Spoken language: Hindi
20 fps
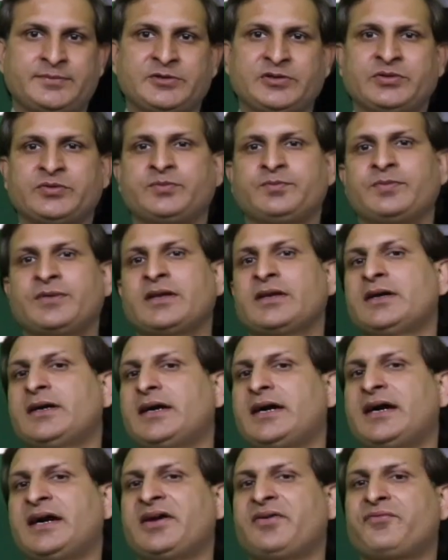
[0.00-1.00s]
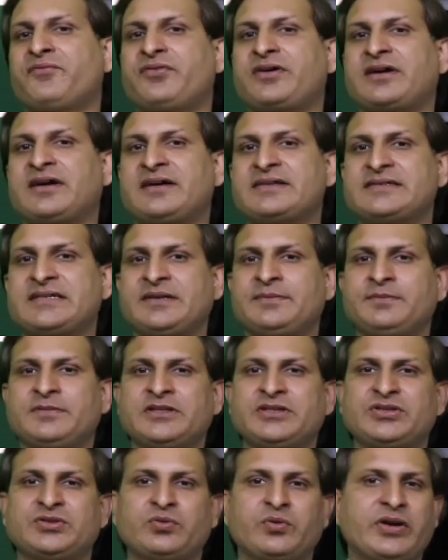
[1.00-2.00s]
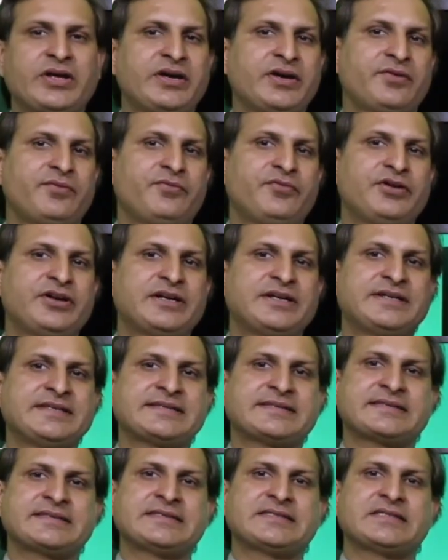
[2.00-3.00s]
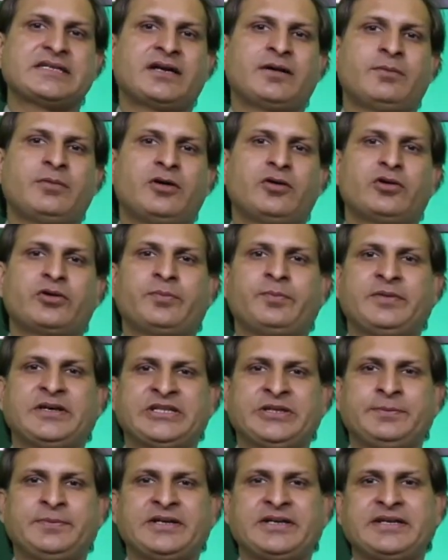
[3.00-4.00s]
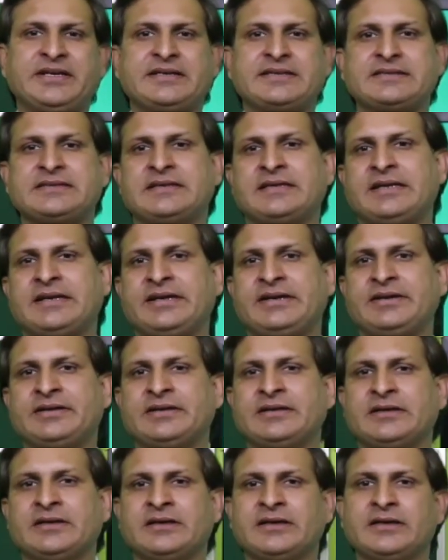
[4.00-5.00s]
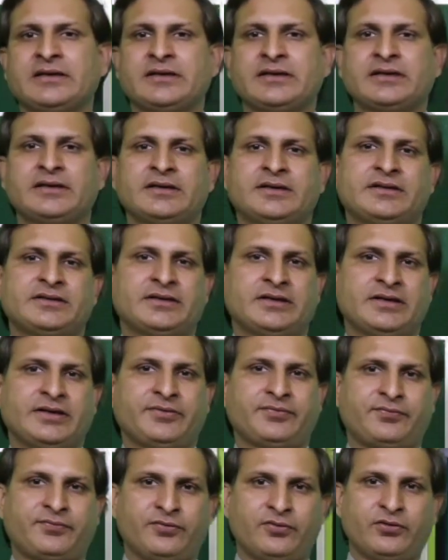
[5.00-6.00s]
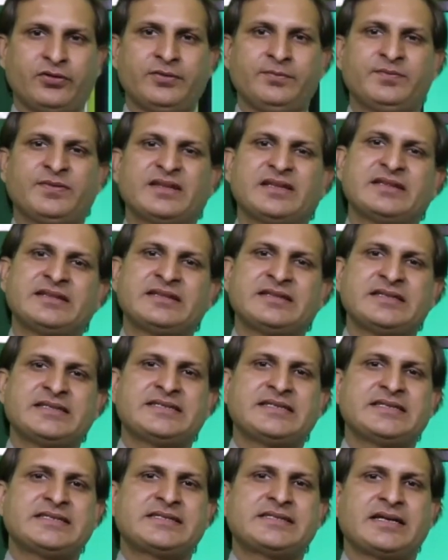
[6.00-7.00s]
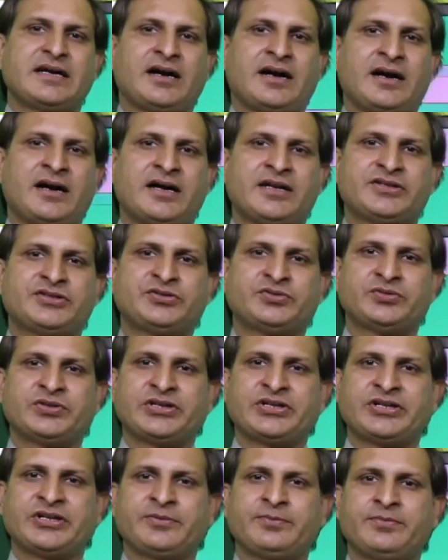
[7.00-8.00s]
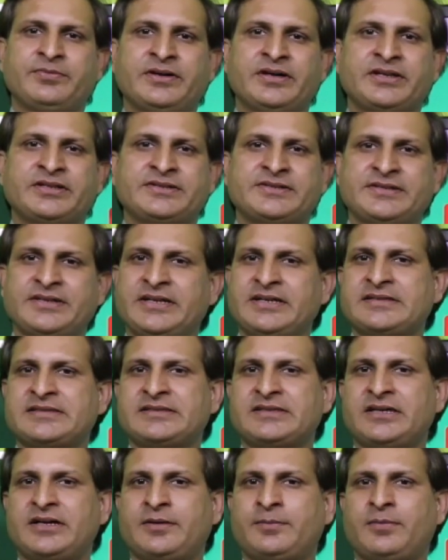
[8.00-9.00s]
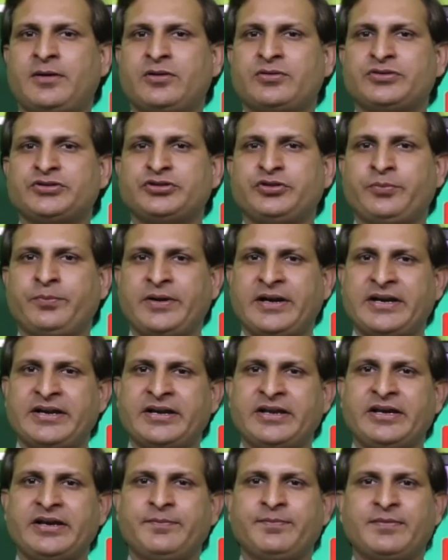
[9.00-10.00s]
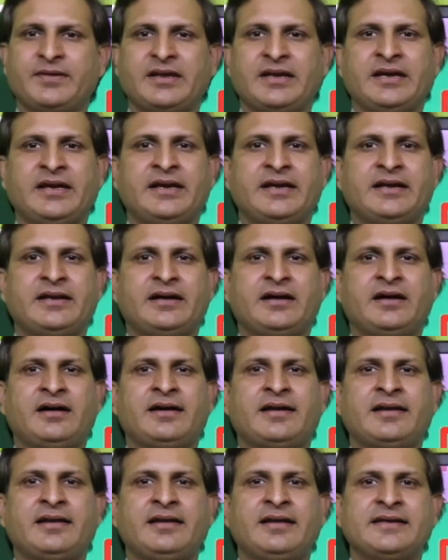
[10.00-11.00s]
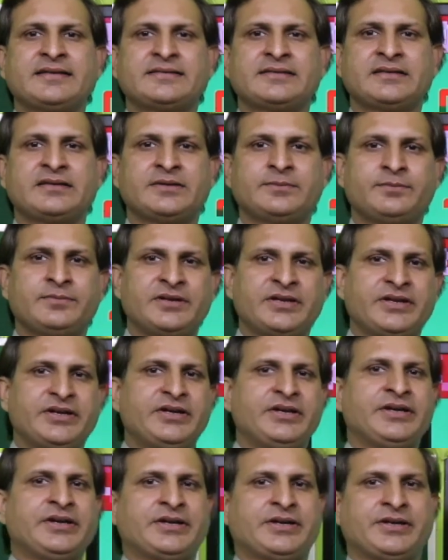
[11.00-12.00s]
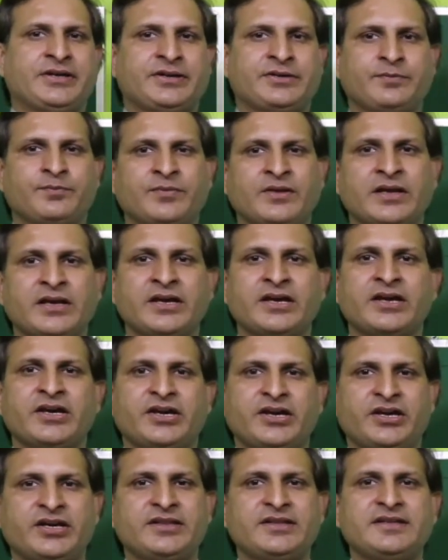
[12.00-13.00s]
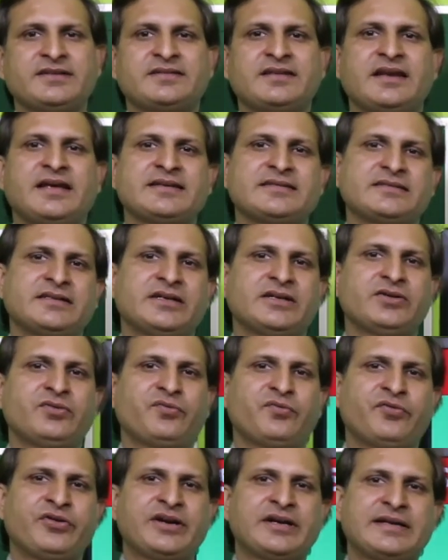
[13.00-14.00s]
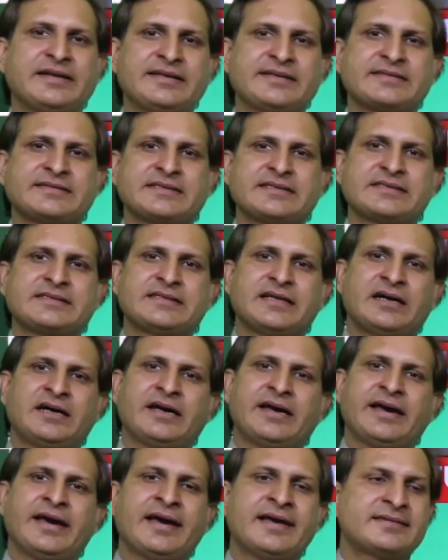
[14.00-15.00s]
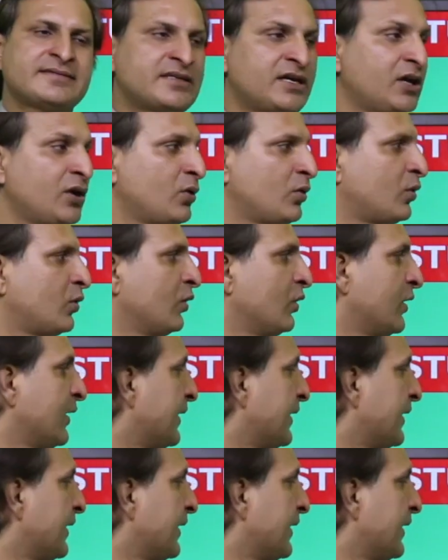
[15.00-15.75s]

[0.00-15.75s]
alaikum. I am Vakas Ahmad. Today we will discuss about mathematics grade uh, 4. This is our unit number 6 about geometry and our lesson number 18. In this lesson, we will discuss the SLO